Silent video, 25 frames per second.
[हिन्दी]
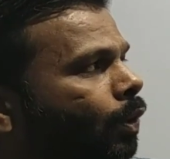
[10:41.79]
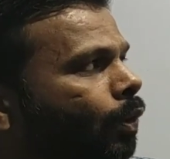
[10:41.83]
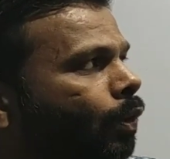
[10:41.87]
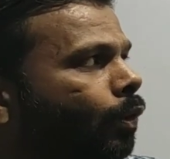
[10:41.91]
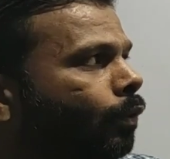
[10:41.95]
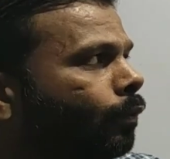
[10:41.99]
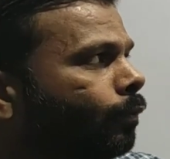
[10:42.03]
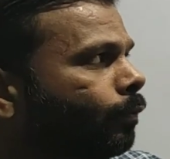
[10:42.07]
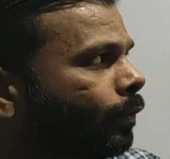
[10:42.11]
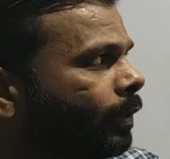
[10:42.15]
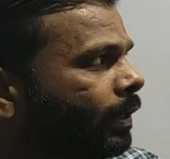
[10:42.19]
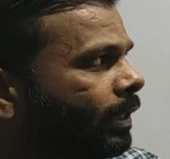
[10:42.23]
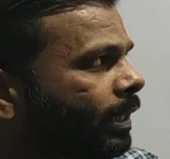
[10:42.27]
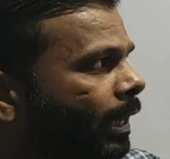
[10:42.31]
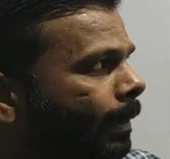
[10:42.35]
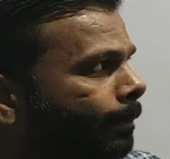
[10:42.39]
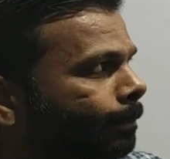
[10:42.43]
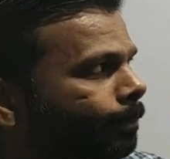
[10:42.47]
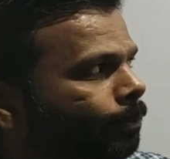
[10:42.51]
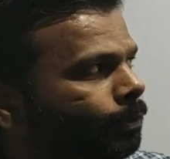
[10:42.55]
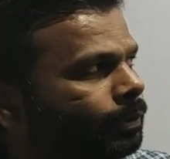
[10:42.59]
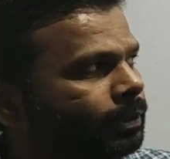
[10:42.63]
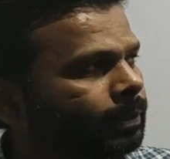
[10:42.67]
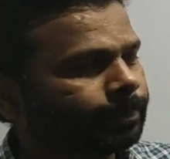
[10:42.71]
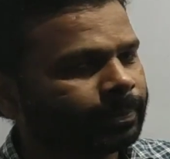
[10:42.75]
होपफुली
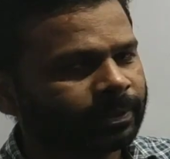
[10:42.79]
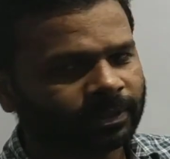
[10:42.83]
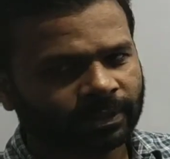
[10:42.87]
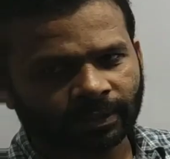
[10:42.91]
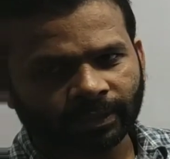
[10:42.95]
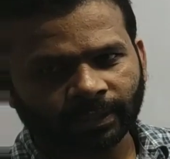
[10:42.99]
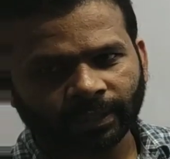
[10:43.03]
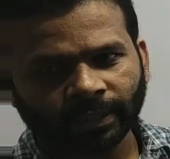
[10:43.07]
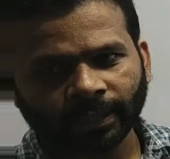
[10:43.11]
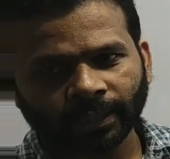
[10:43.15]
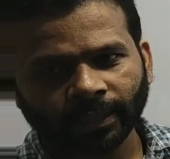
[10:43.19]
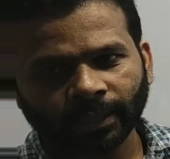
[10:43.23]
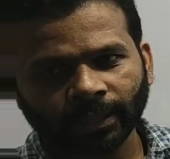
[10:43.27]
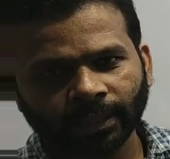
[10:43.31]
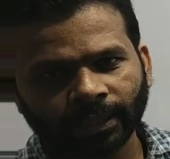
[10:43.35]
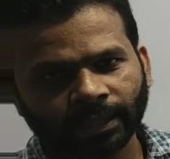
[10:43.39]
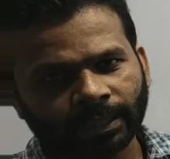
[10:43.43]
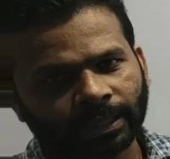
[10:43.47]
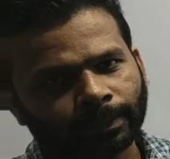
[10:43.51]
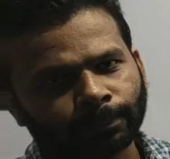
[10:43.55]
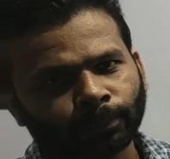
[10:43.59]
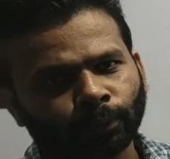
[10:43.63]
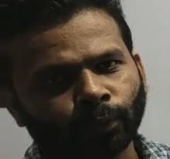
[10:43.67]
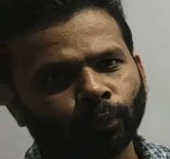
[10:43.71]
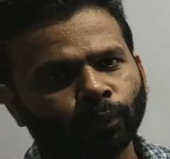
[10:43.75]
आपको ये पसंद आएगा अगर
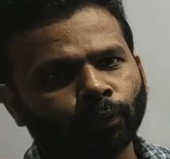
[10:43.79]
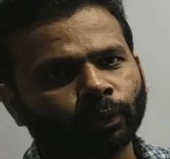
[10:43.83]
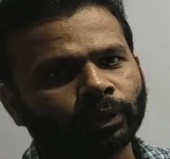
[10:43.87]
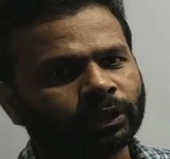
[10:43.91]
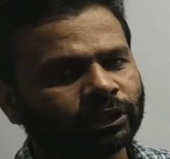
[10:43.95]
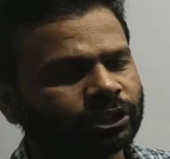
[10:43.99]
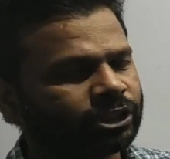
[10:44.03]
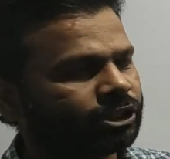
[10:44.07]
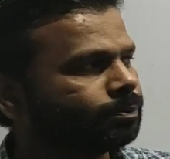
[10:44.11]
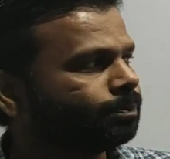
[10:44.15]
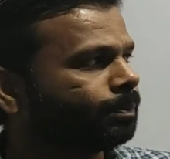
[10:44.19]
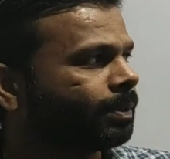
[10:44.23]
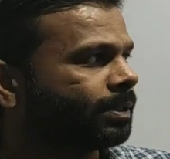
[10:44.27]
आप लोगों को ये चीज़